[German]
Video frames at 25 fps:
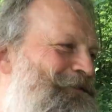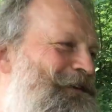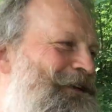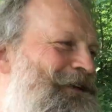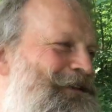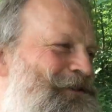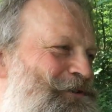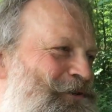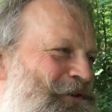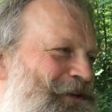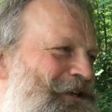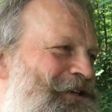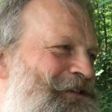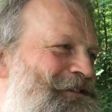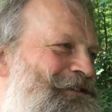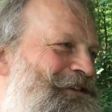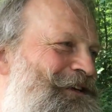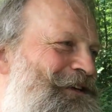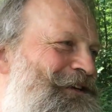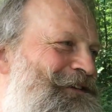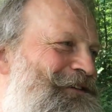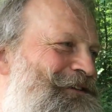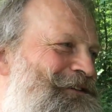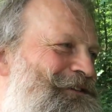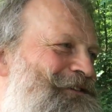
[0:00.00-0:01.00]
wer denn zuerst
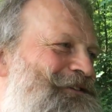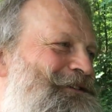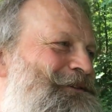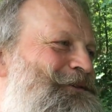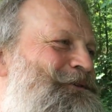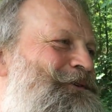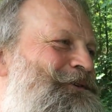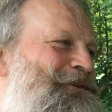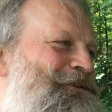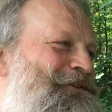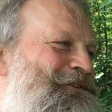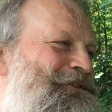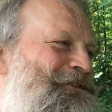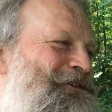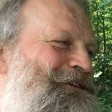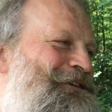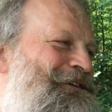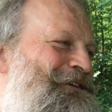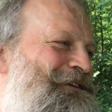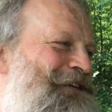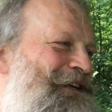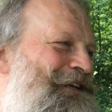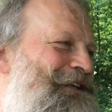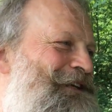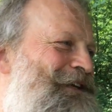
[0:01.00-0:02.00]
da ist. Und
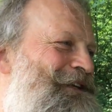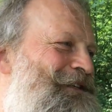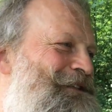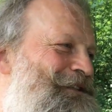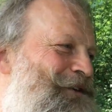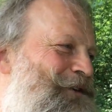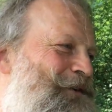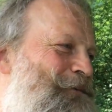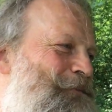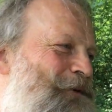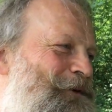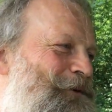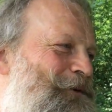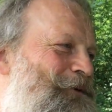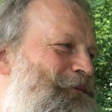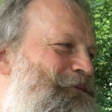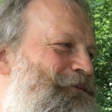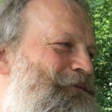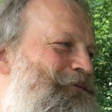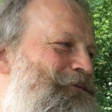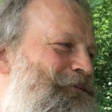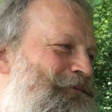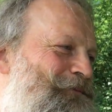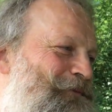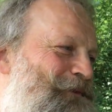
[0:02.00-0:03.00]
äh, dann ging es auch immer darum,
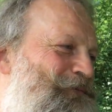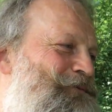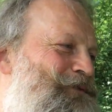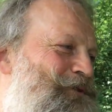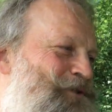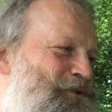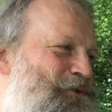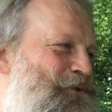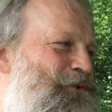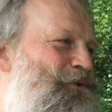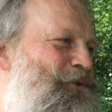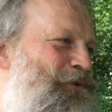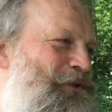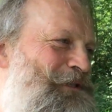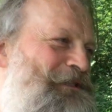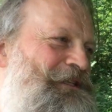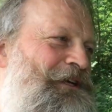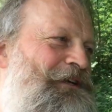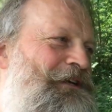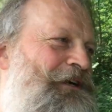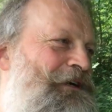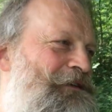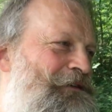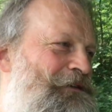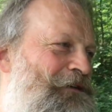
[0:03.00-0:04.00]
wie viel Schüttung ist
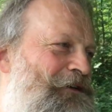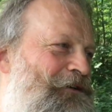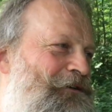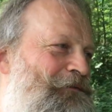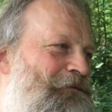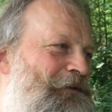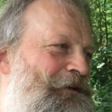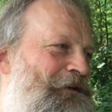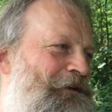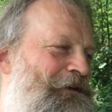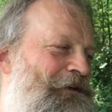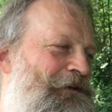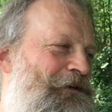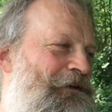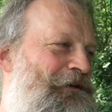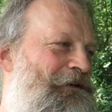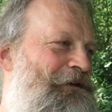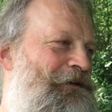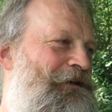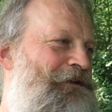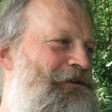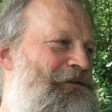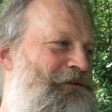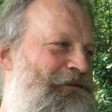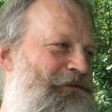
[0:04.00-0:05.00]
denn gerade in der Quelle.
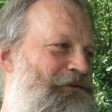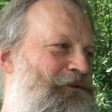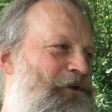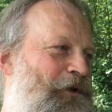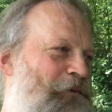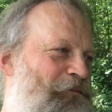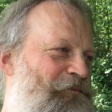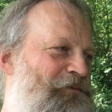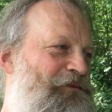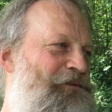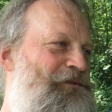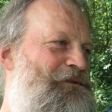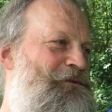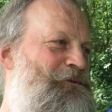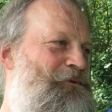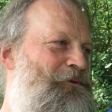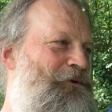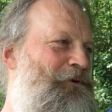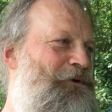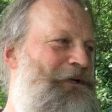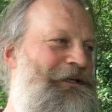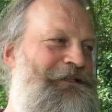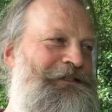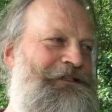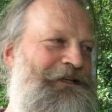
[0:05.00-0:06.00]
Ja, ist es
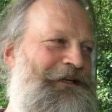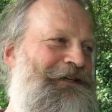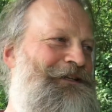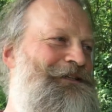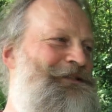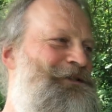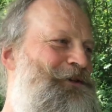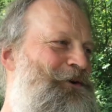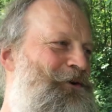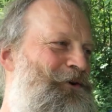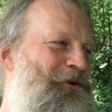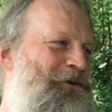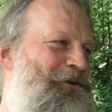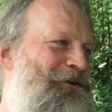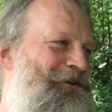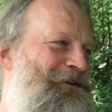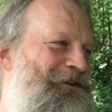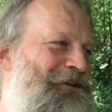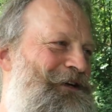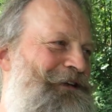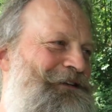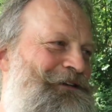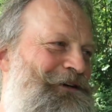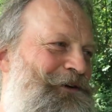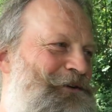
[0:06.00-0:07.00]
nur oder ist er ganz trocken?
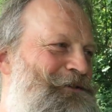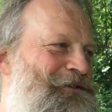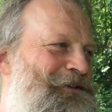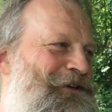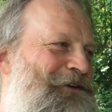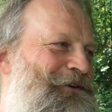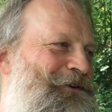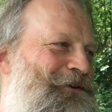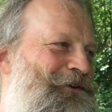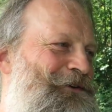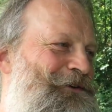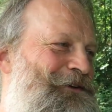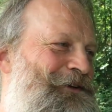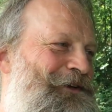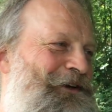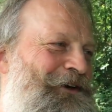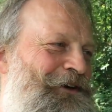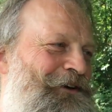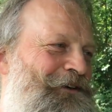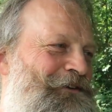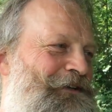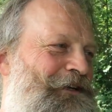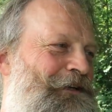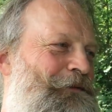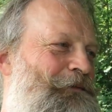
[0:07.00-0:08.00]
Hätte auch sein können.
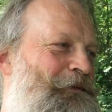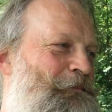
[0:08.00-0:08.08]
Dann